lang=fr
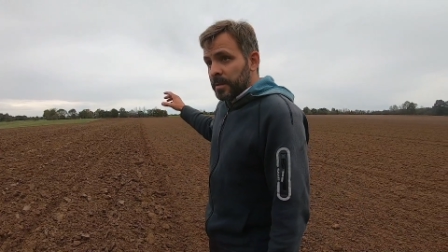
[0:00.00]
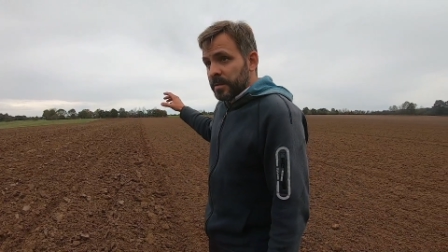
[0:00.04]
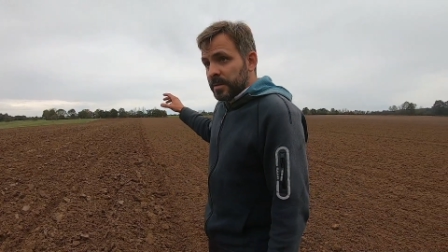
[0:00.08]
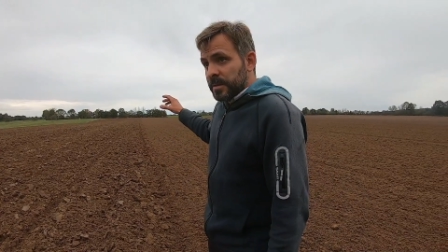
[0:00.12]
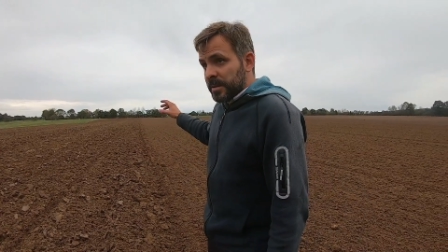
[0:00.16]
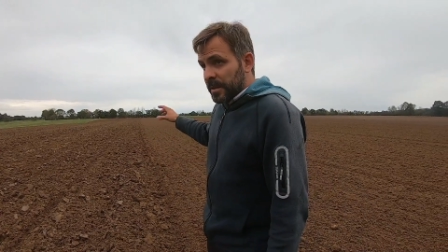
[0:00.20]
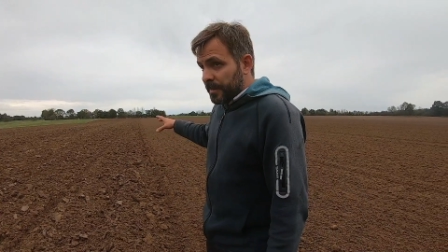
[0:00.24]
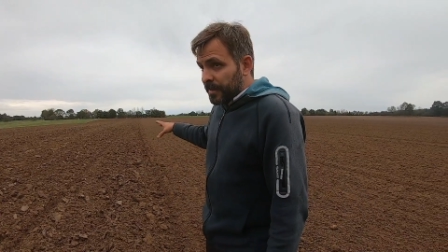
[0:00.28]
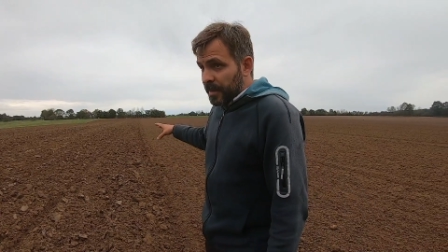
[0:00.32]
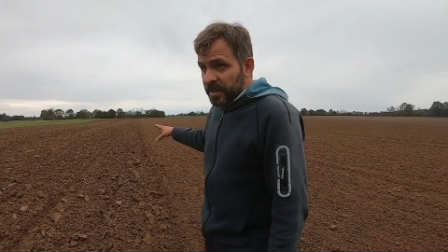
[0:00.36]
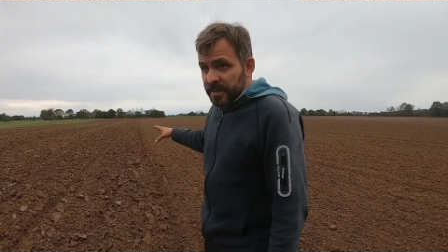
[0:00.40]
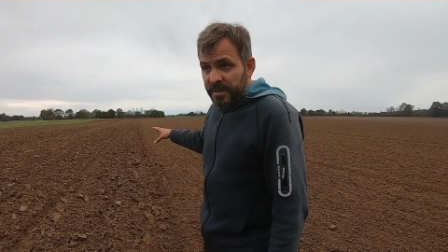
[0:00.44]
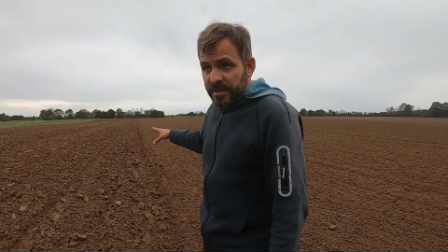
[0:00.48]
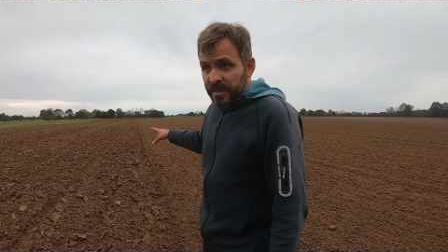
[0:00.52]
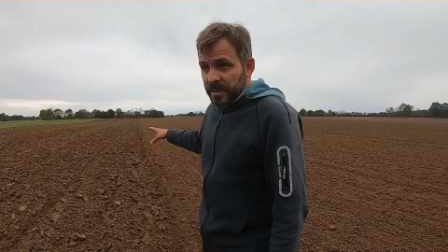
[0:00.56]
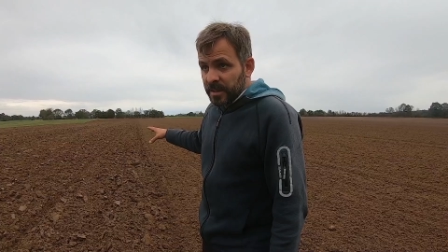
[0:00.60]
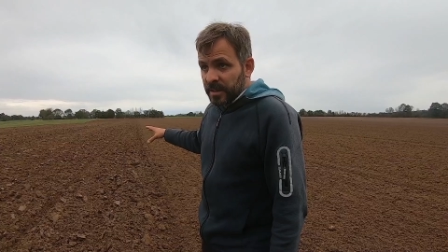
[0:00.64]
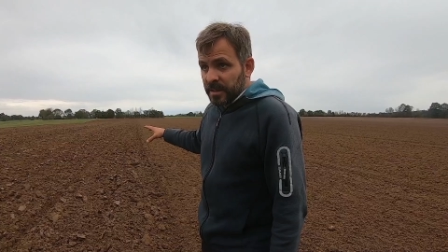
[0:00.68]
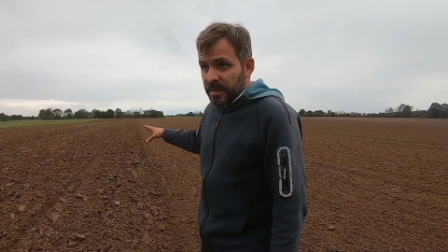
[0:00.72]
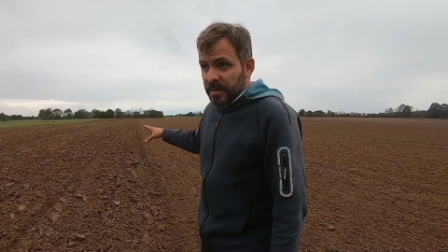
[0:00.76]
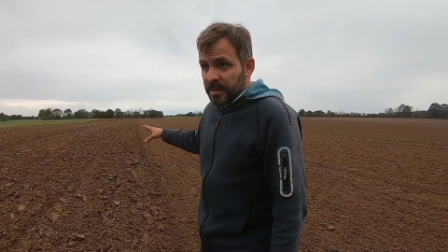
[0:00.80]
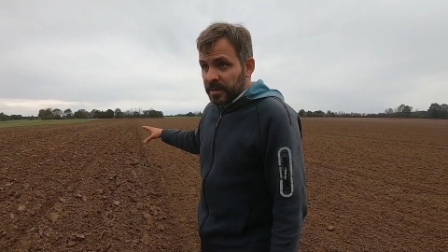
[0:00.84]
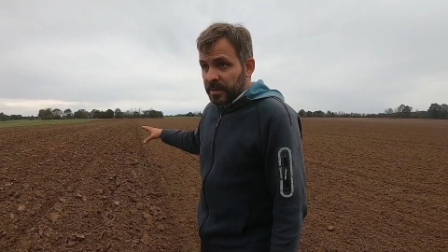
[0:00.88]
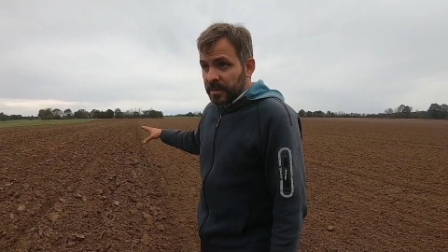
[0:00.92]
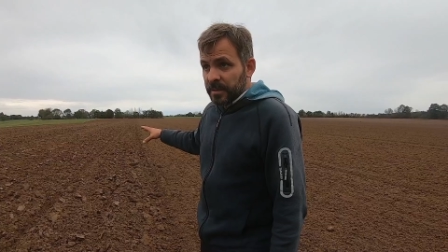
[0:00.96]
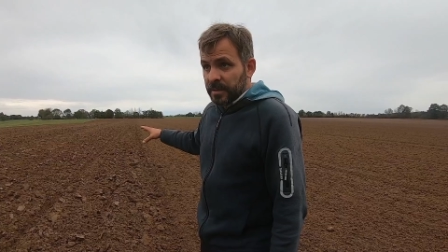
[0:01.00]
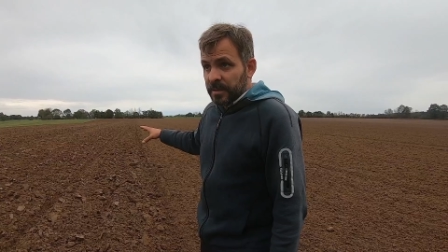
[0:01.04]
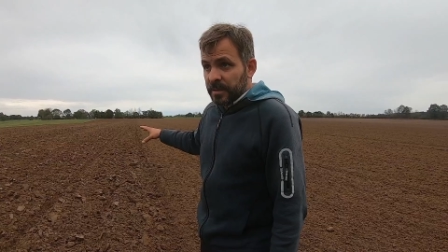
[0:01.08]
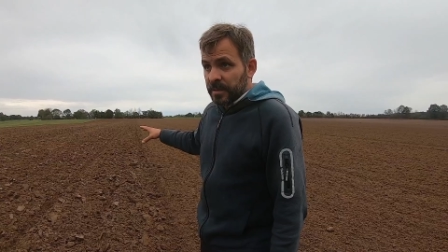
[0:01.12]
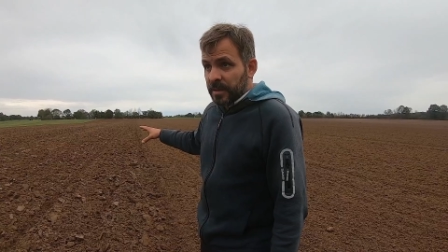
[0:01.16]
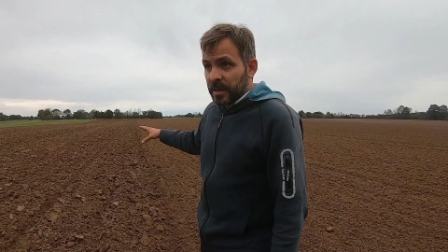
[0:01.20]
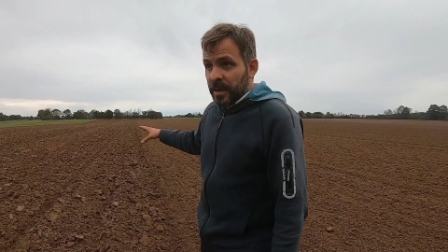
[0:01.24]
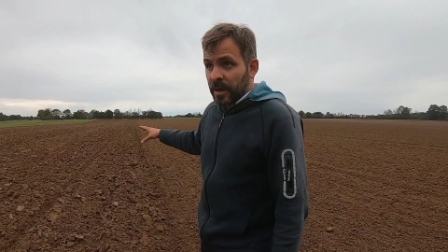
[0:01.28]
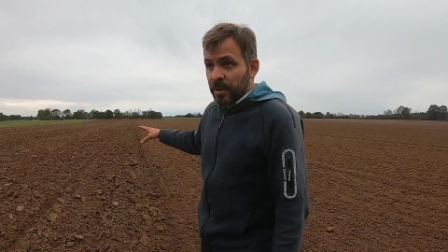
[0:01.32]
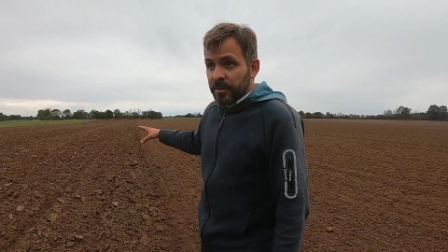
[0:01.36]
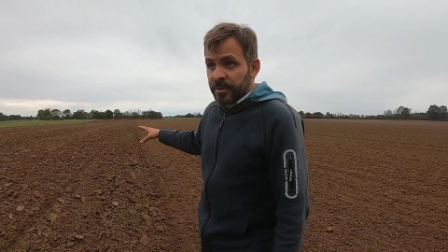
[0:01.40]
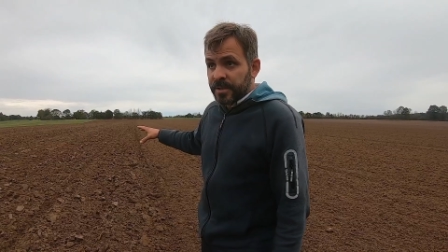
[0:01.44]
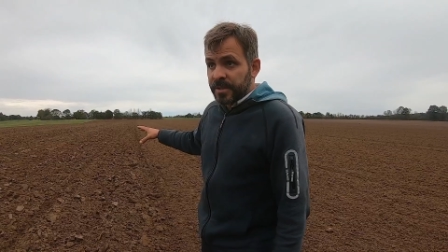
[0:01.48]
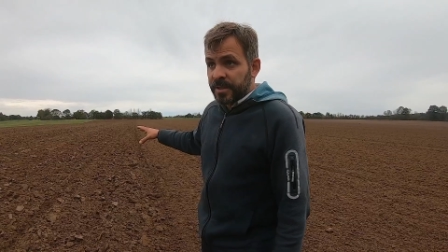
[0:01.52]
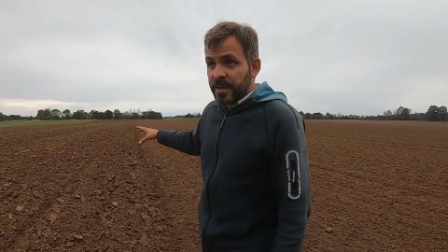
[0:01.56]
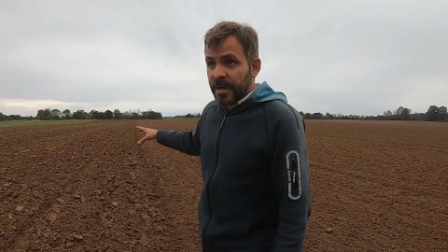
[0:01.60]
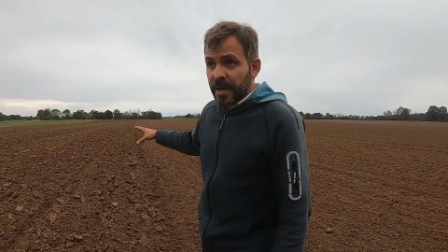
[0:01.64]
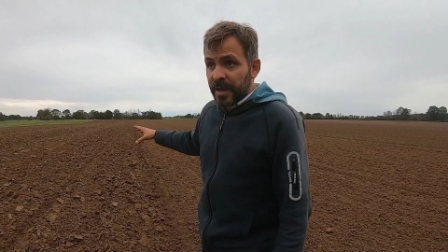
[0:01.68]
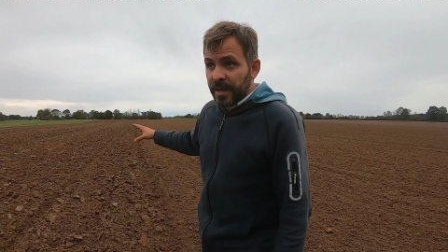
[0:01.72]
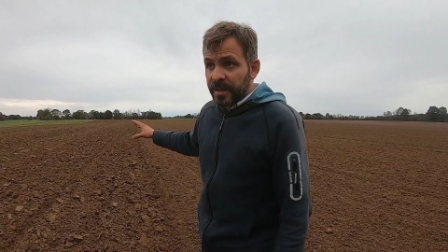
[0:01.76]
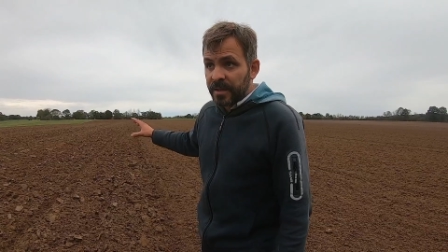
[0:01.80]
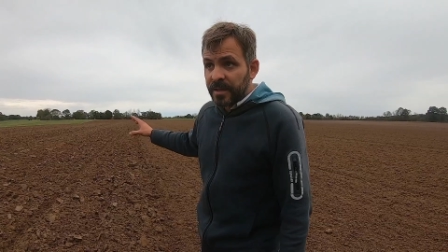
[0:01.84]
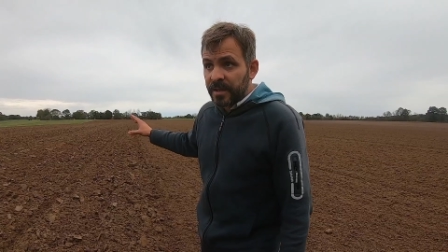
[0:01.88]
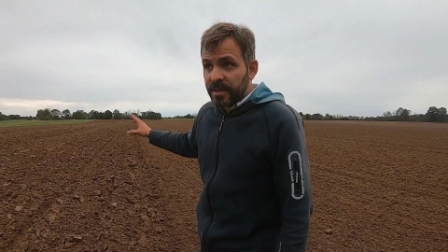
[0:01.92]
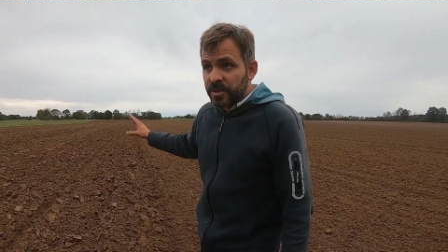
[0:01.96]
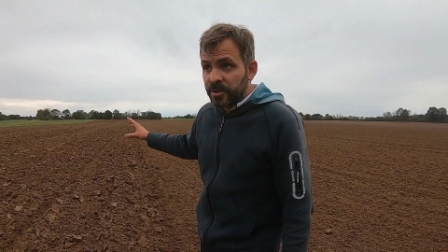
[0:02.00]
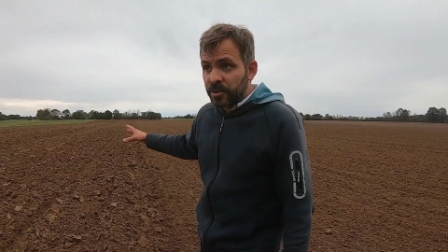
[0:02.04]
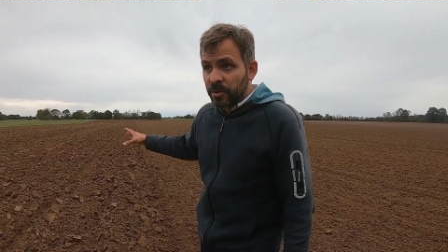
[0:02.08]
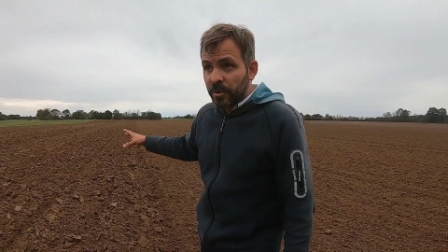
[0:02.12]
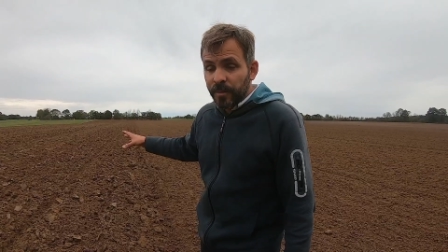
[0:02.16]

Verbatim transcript: Sébastien a aussi arrêté de